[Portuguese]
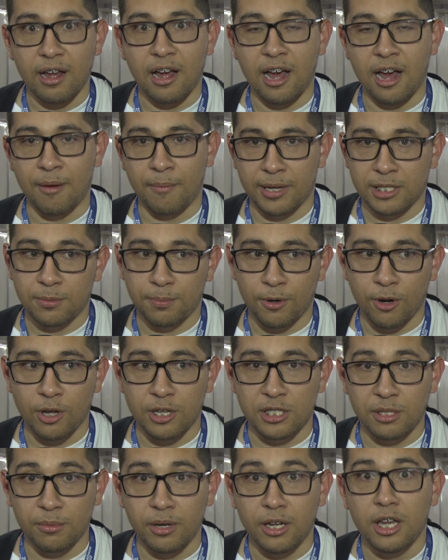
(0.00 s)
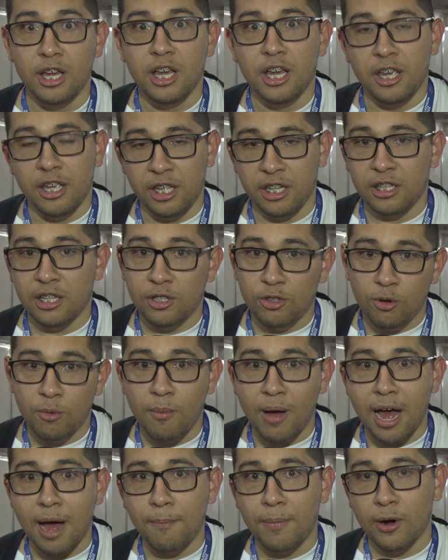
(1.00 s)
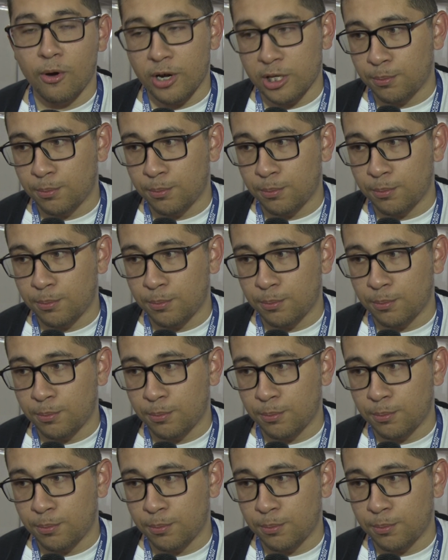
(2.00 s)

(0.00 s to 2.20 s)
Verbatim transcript: a mais próxima e dando um mapa com